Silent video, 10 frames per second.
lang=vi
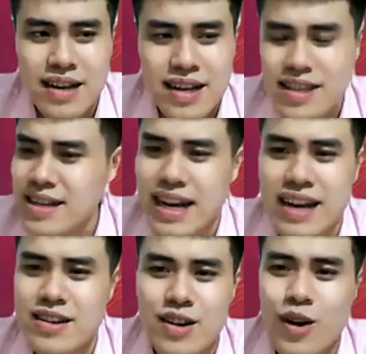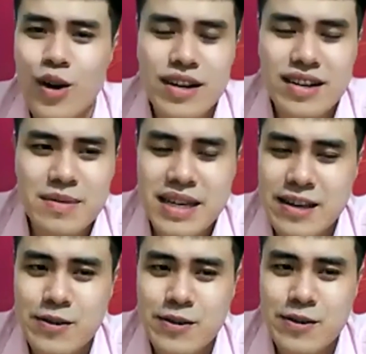Nhưng cả đời có hôn được người
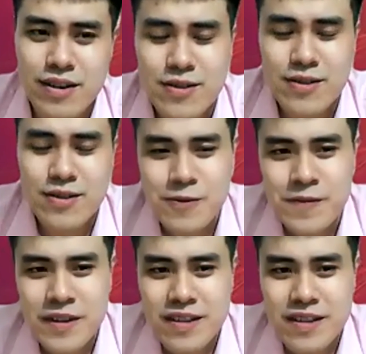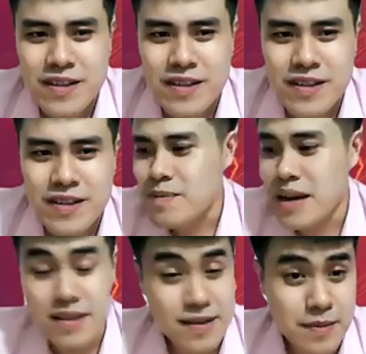mình yêu đâu. Thế thì
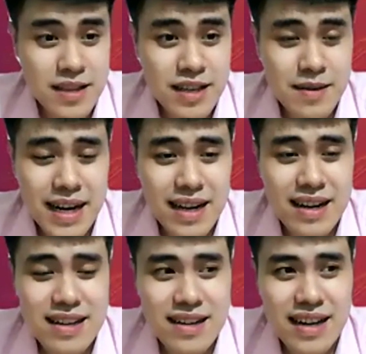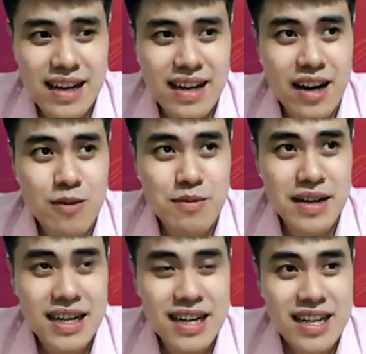mà như bản thân như là cái ông
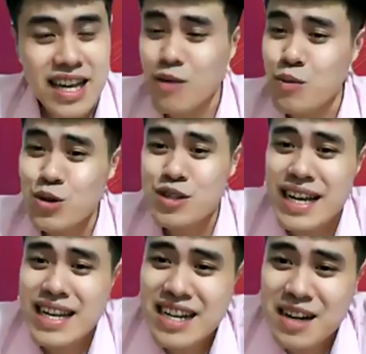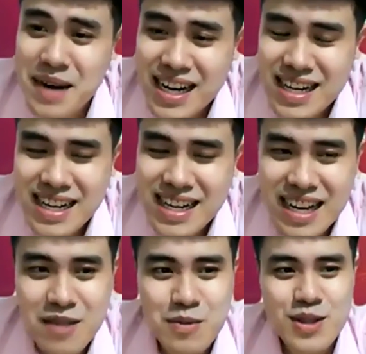Pushkin đó các bạn, cái
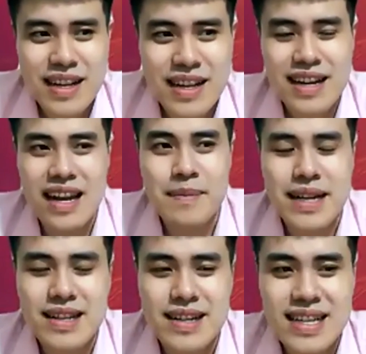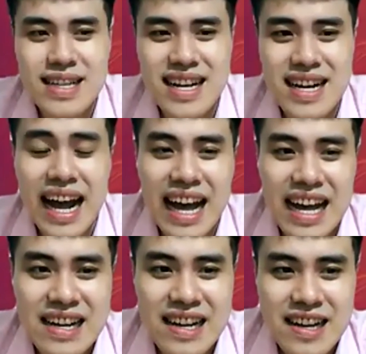ông Pushkin là Mặt trời thi ca
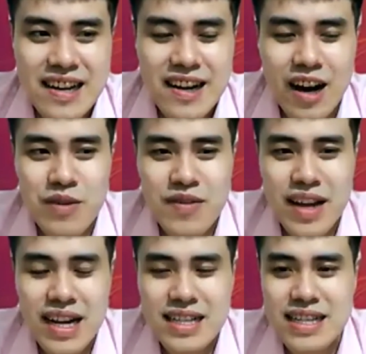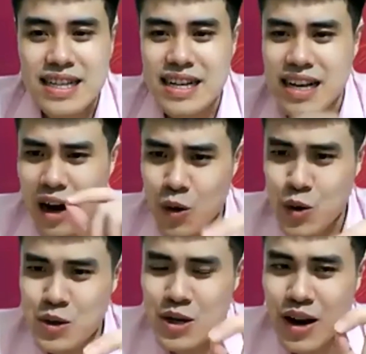Nga, ông ấy viết là gì?
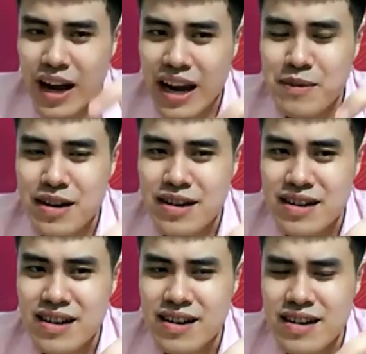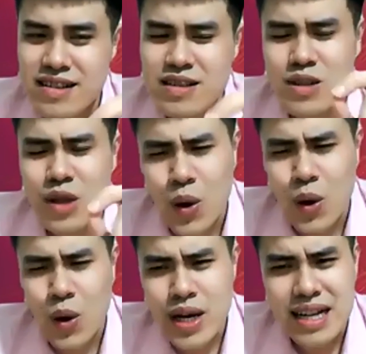Cầu cho em được người như
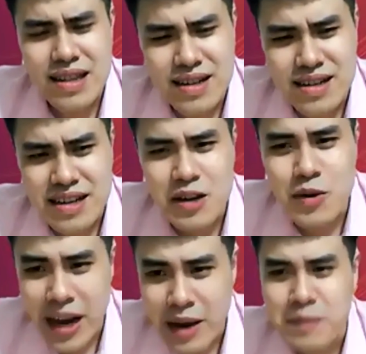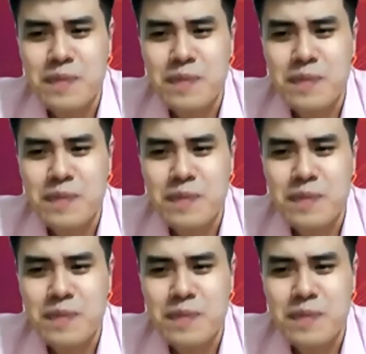tôi đã từng yêu em.